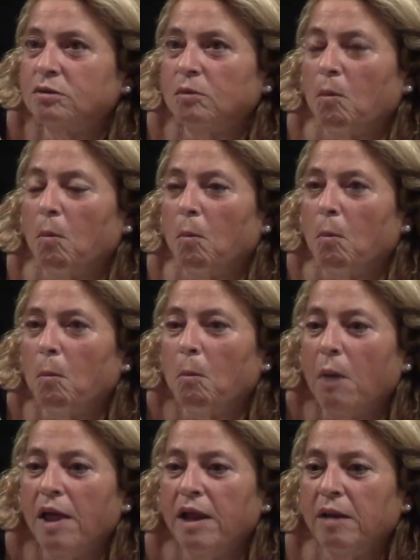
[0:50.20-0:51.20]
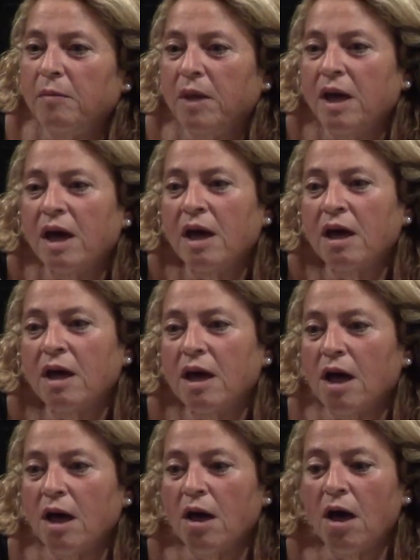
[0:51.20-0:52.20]
Sí. Madre mía. Las dos
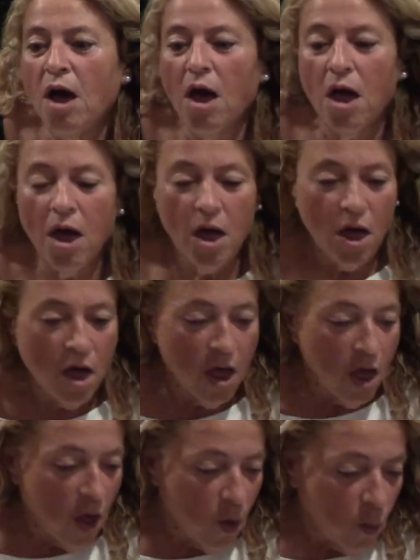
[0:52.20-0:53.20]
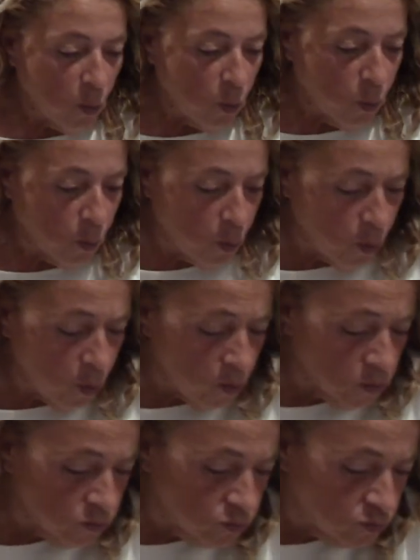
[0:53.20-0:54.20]
y diez por lo menos. Uh.
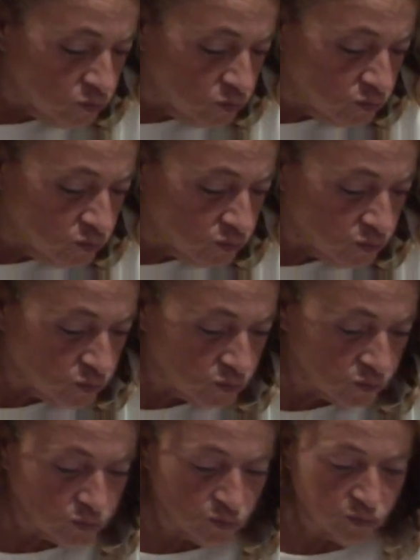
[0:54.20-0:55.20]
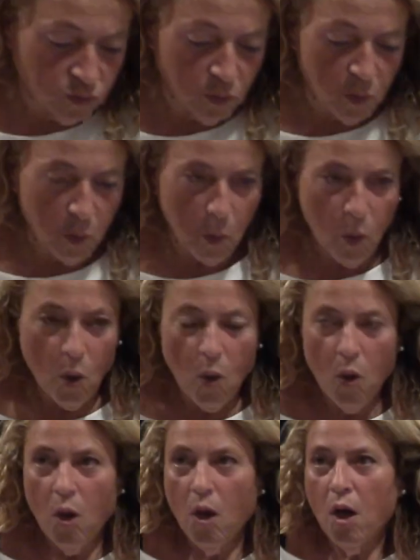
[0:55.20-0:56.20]
¿Sabes? ¿Se te ha
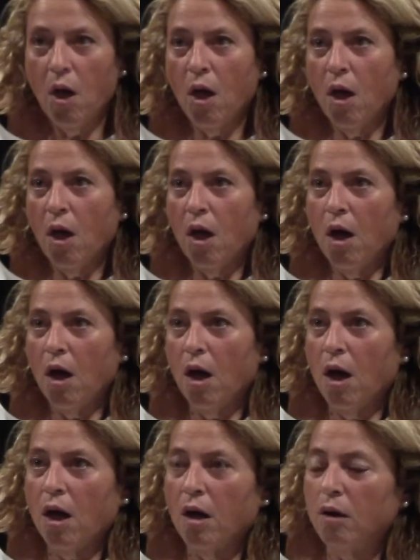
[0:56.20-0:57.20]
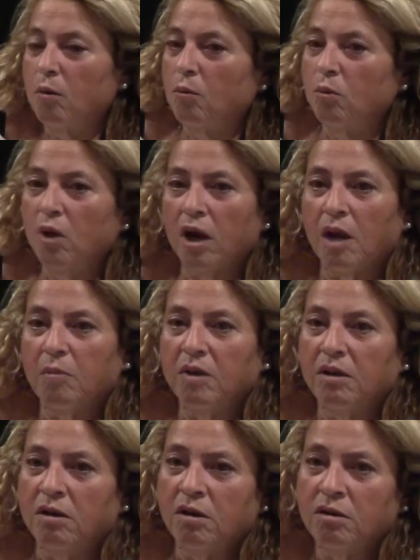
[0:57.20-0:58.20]
pasado el tiempo rápido? Muy
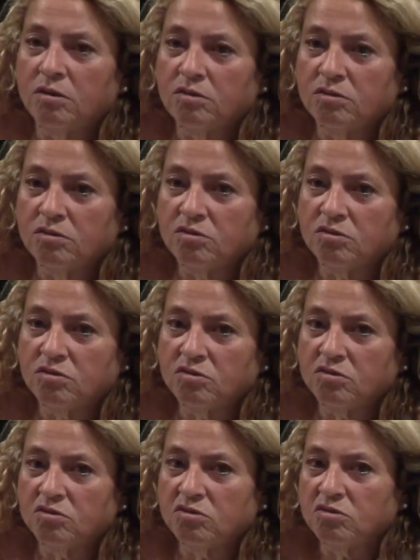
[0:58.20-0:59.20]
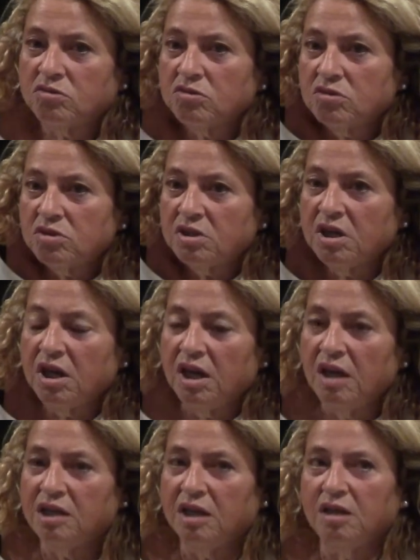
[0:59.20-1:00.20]
rápido. Ah.
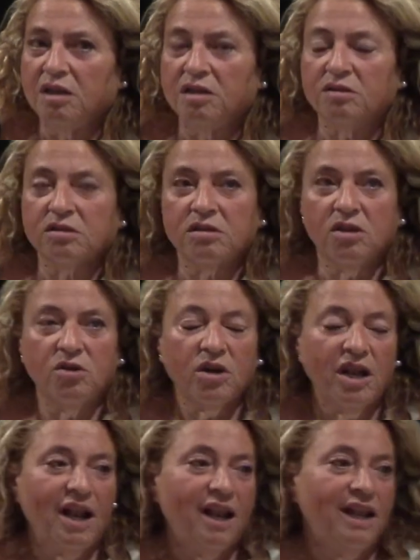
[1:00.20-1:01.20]
Sí, sí, creo que eran